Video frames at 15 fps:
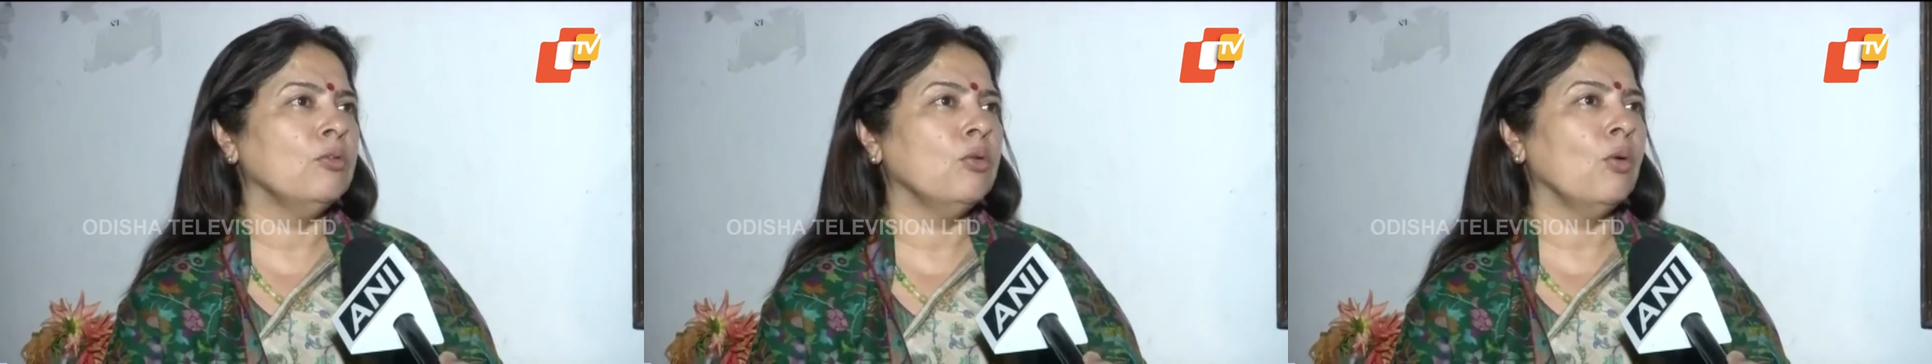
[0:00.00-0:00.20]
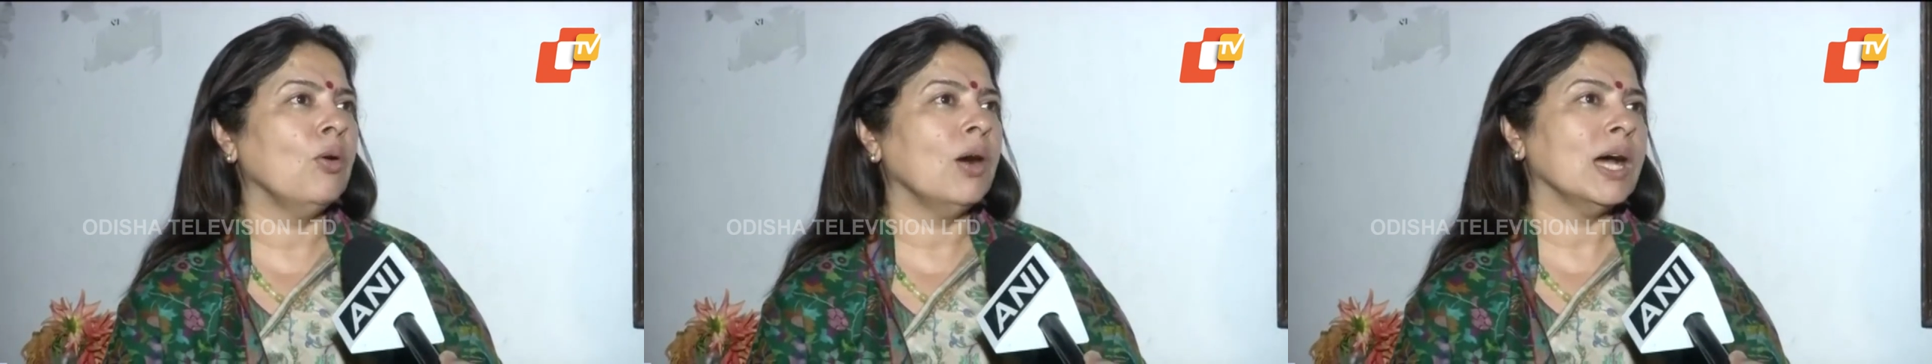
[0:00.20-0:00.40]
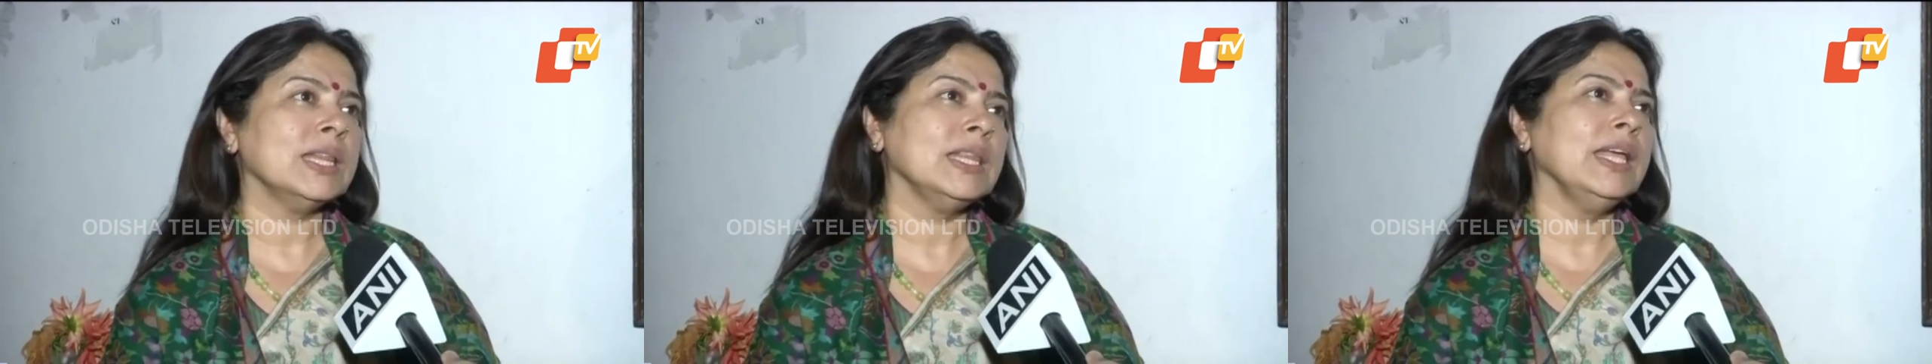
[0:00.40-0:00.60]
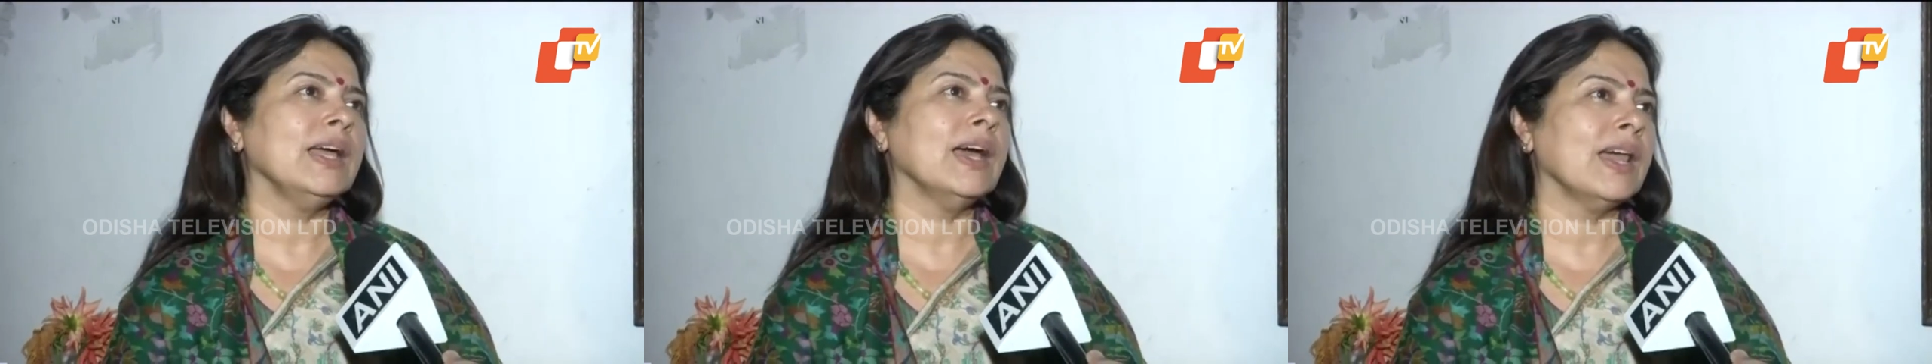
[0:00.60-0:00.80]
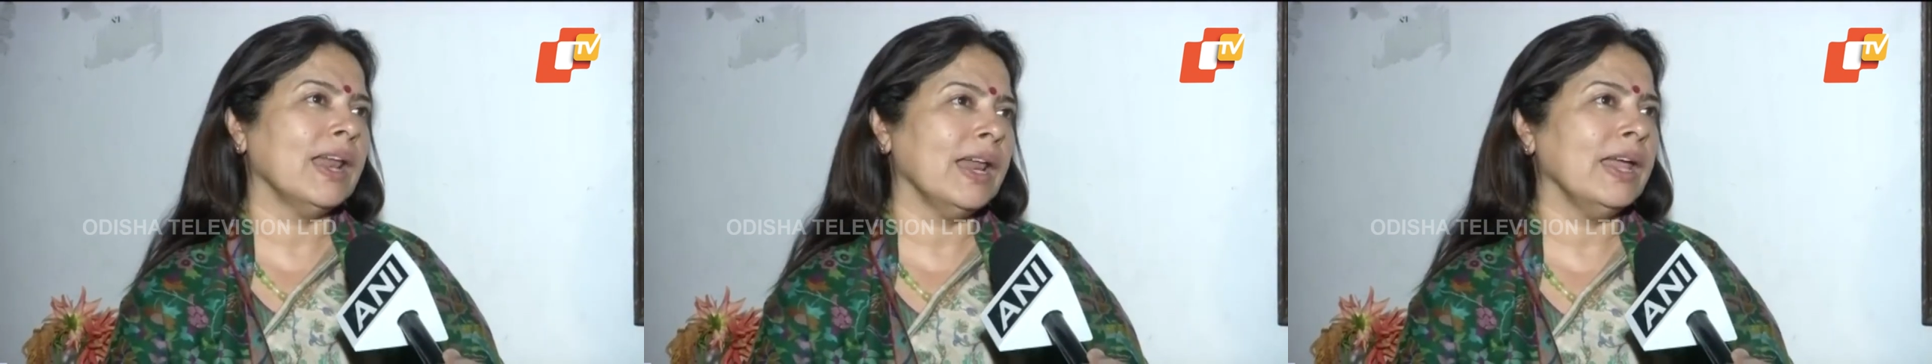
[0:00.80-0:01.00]
वो अति
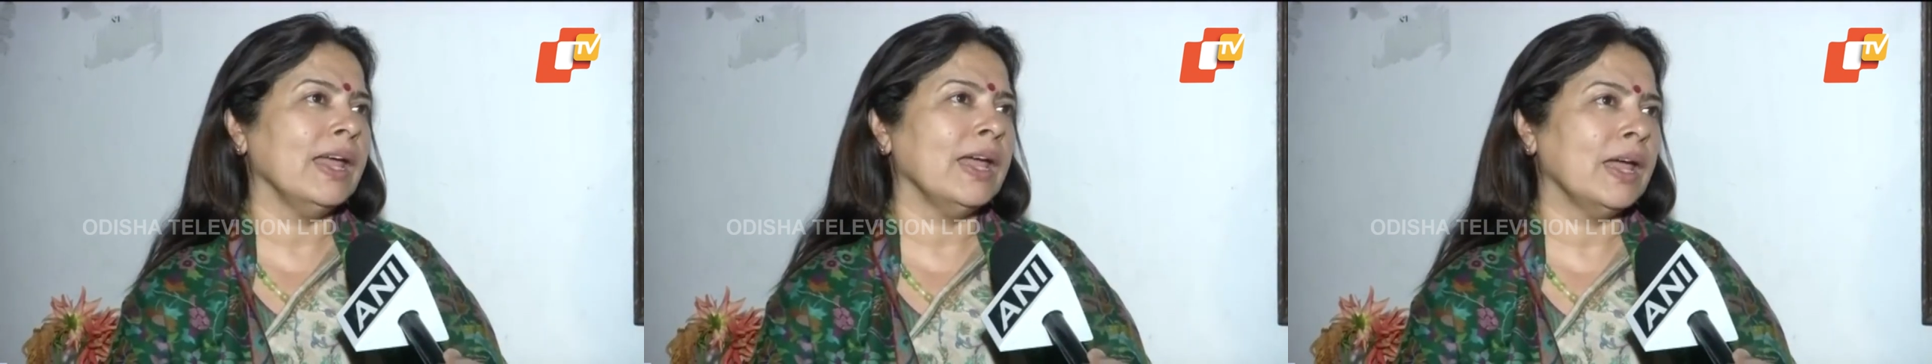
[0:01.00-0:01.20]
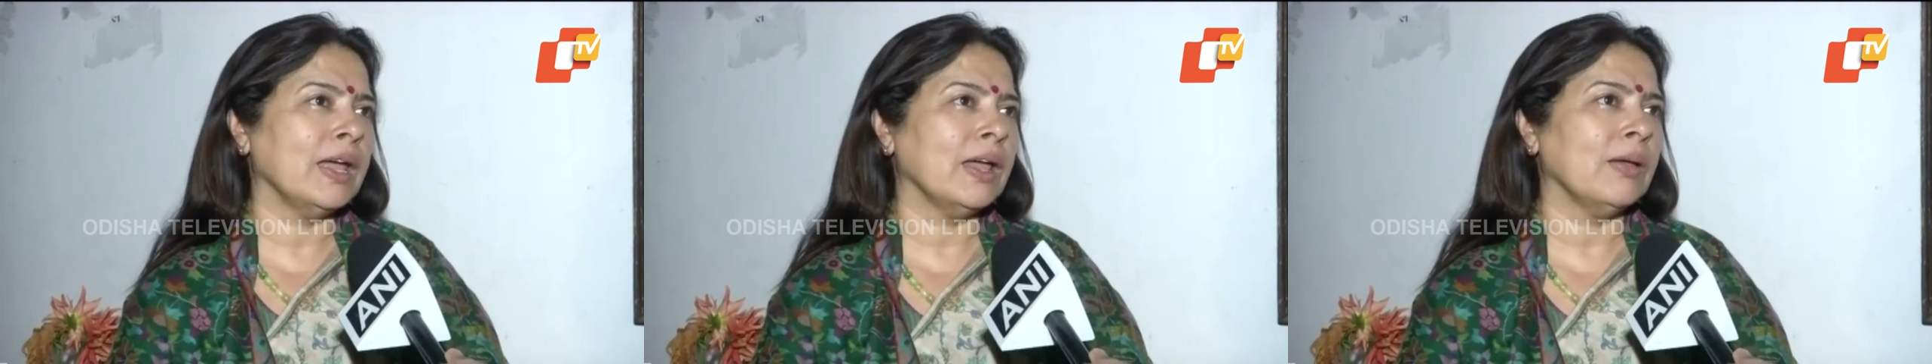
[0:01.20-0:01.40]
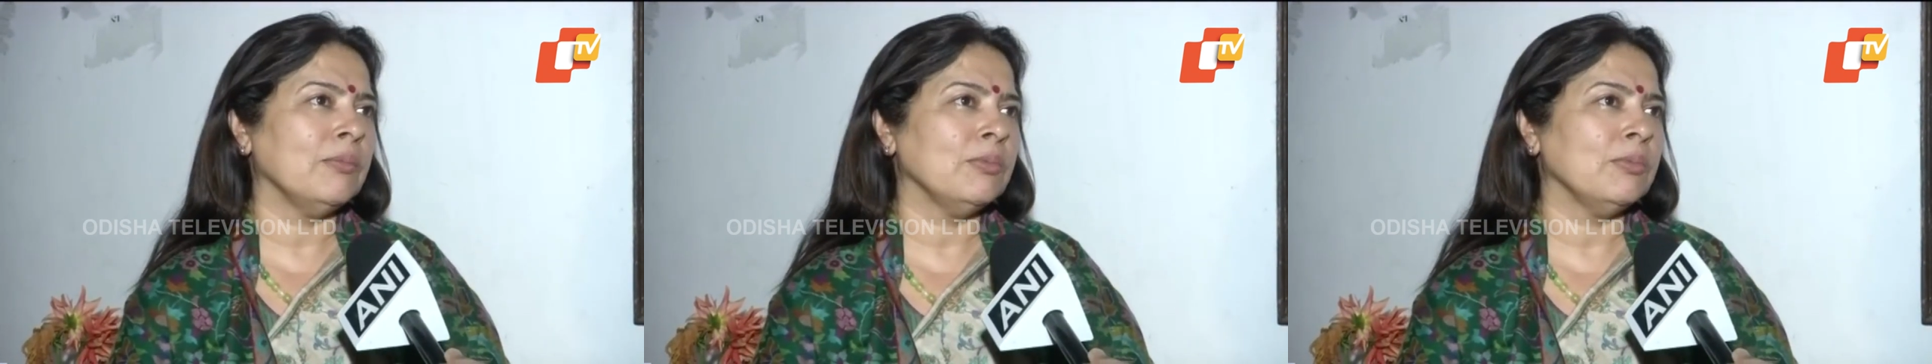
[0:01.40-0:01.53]
कर रही है